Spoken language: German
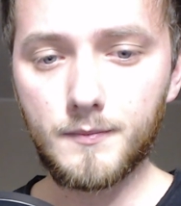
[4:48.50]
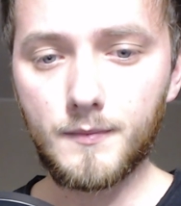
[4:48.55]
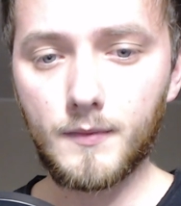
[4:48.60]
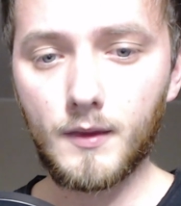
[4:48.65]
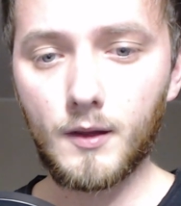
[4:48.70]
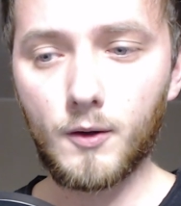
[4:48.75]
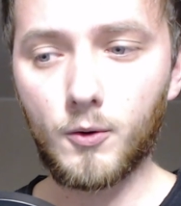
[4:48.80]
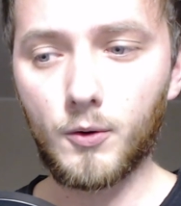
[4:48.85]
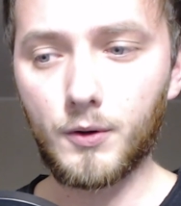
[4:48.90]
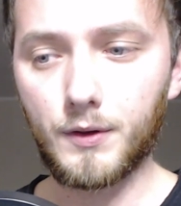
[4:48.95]

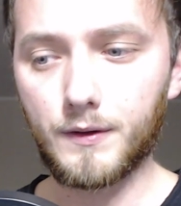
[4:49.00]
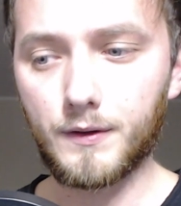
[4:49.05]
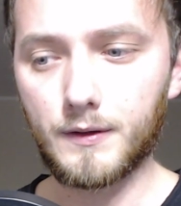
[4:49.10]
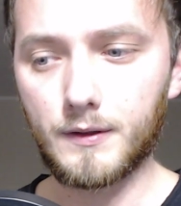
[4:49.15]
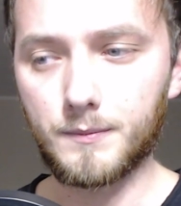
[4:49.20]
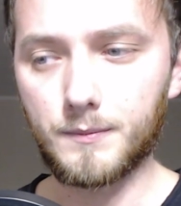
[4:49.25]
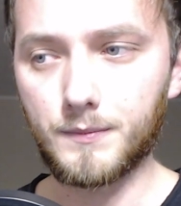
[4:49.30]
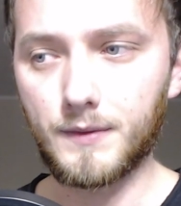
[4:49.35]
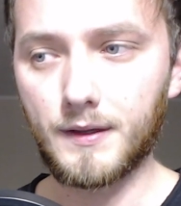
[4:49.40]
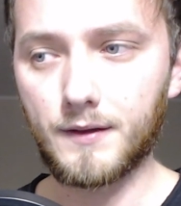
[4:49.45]
Und
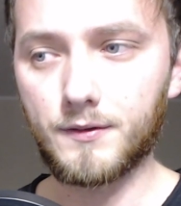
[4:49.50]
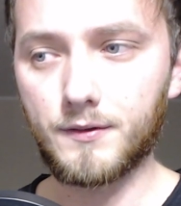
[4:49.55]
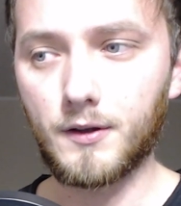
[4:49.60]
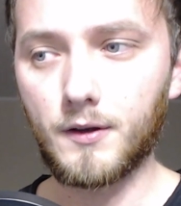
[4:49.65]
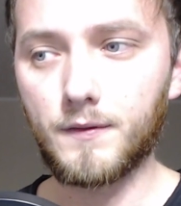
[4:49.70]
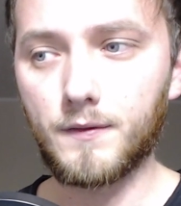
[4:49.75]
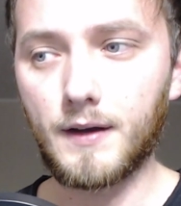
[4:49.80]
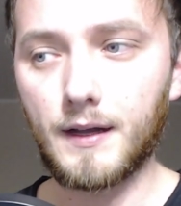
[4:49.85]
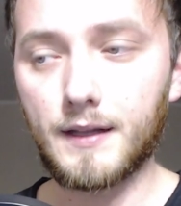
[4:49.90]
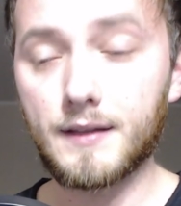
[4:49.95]
ähm, der
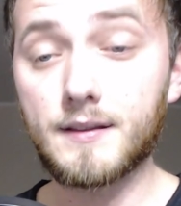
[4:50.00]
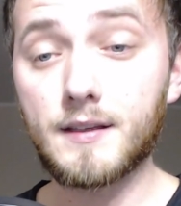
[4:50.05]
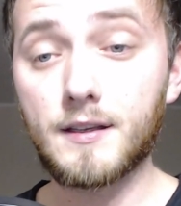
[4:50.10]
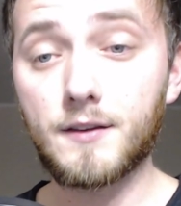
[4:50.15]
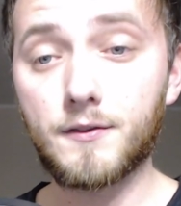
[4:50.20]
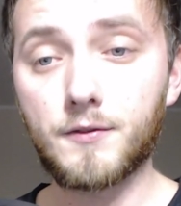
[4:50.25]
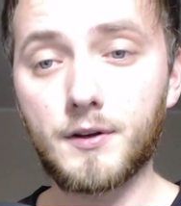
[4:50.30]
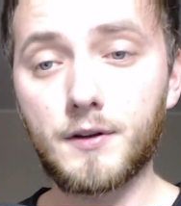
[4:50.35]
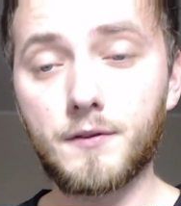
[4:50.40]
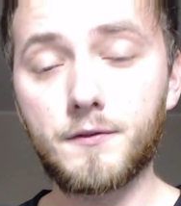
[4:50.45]
Server an
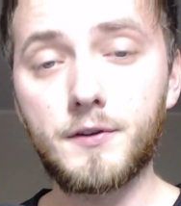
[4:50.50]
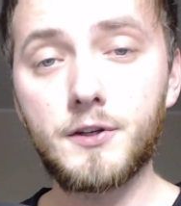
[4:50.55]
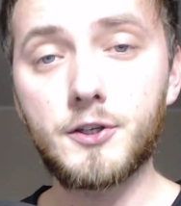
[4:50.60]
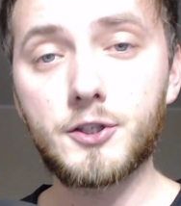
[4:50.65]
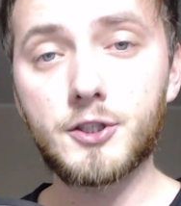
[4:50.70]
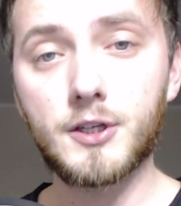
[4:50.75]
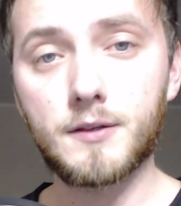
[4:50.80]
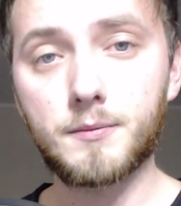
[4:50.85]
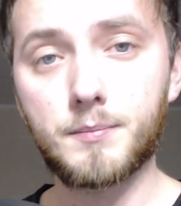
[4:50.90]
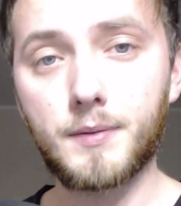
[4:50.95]
sich von den
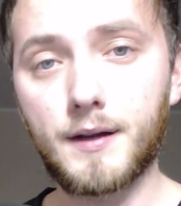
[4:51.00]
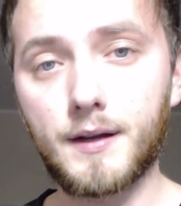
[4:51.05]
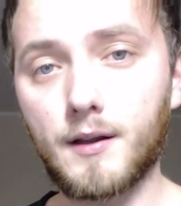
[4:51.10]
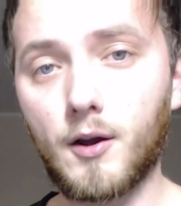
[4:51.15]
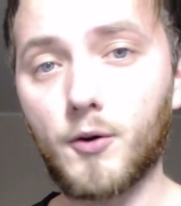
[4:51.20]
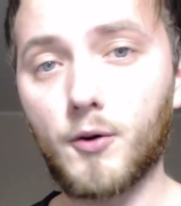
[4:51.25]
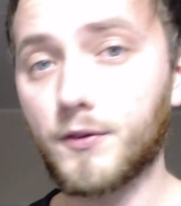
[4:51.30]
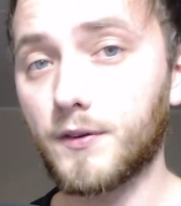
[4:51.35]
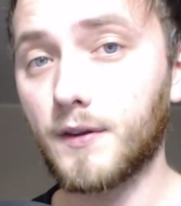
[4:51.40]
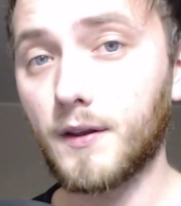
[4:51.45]
Features bringt
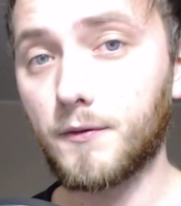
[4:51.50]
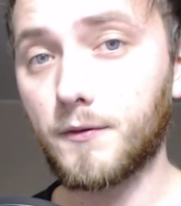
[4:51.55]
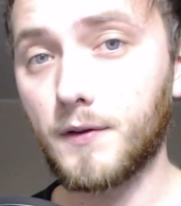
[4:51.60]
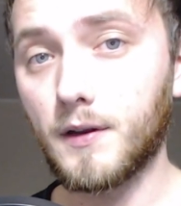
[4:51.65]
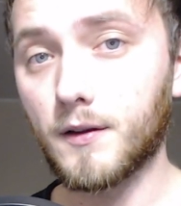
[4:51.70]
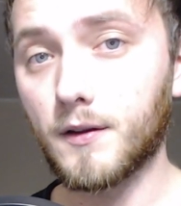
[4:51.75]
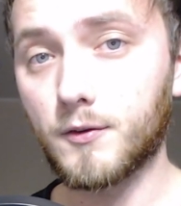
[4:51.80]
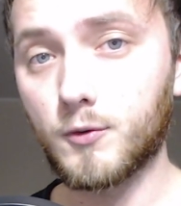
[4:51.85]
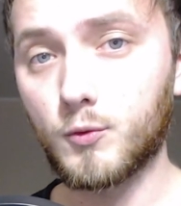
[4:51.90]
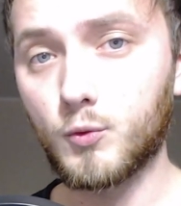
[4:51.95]
auch sehr
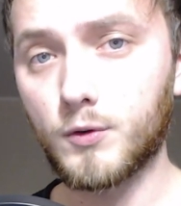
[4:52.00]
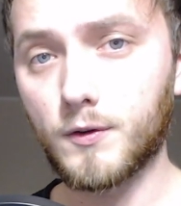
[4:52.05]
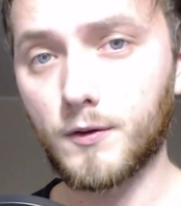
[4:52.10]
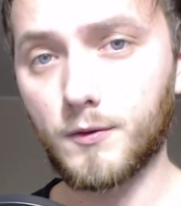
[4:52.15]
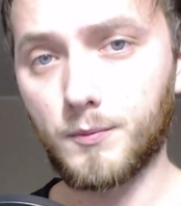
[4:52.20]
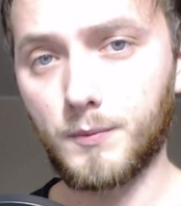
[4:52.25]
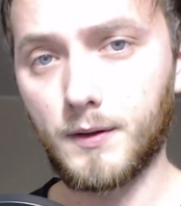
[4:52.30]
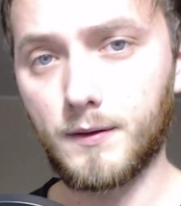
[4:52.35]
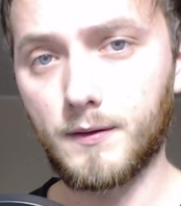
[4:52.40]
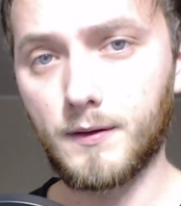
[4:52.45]
vieles
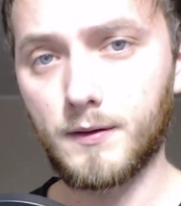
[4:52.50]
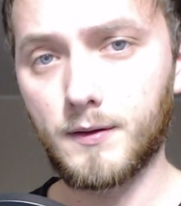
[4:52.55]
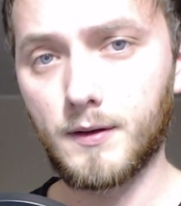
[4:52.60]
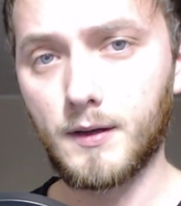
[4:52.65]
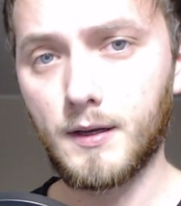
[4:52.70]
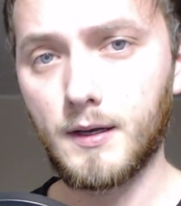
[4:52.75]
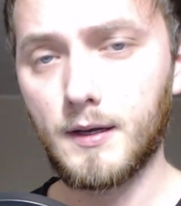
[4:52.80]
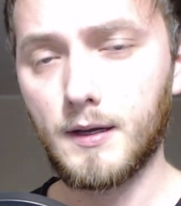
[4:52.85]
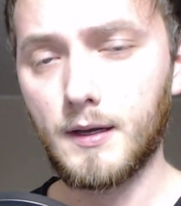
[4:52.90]
Gutes mit sich.